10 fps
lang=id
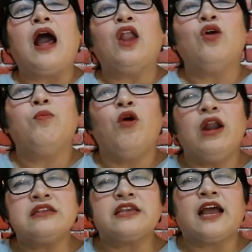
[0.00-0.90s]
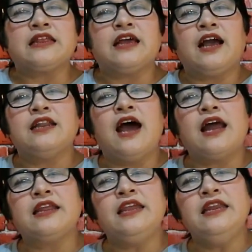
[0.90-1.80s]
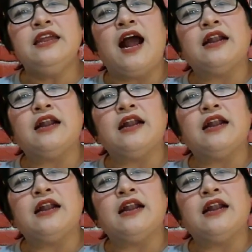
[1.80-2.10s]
Kalau boleh saya katakan hari ini